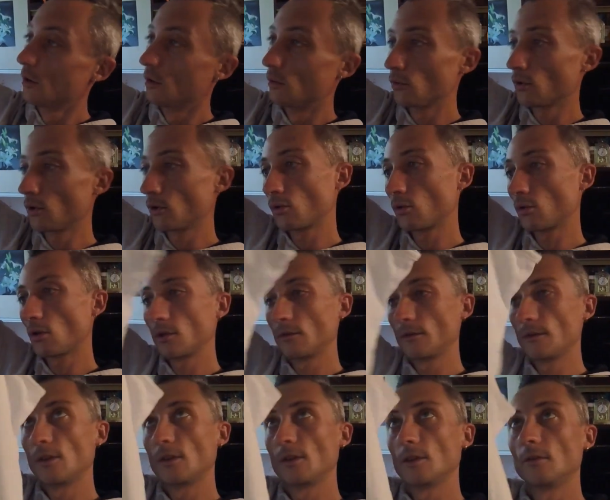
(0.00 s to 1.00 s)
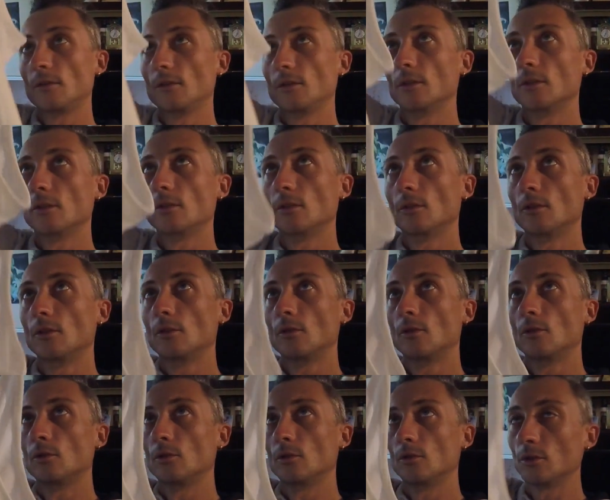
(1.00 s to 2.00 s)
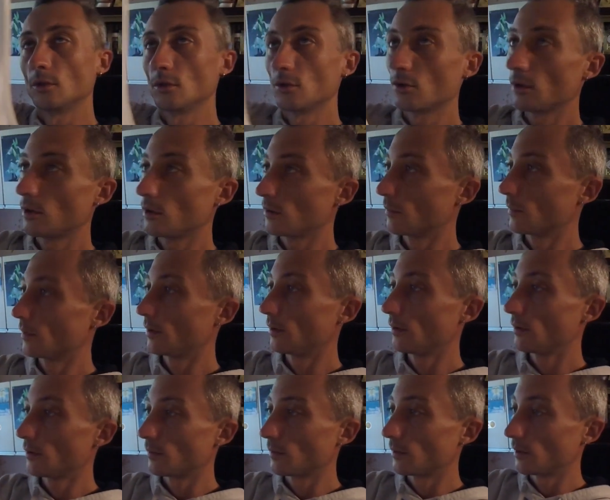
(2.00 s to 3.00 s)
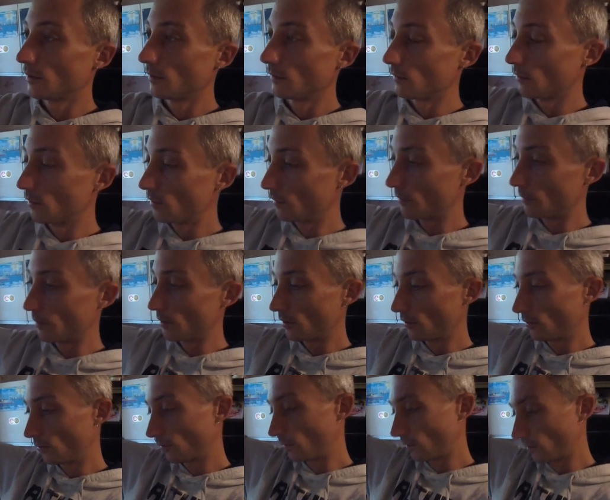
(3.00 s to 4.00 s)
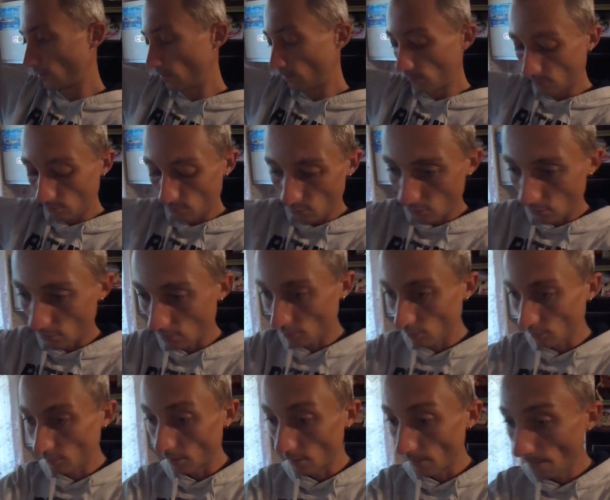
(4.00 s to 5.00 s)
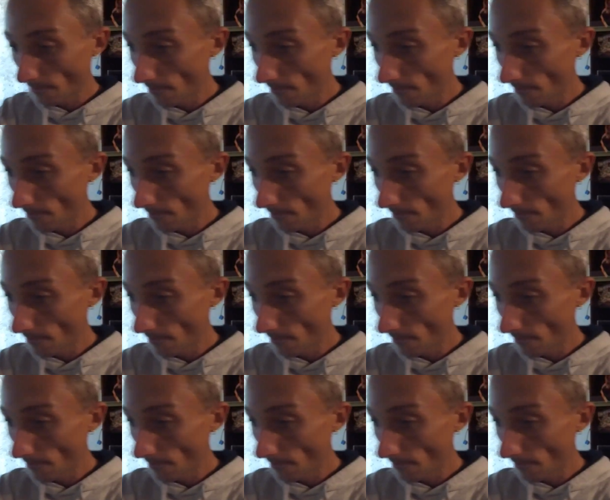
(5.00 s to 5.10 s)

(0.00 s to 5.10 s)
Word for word: Ну, за 42 гривны. Знаешь, я и смотрел, смотрел, вроде вообще новое может не новая.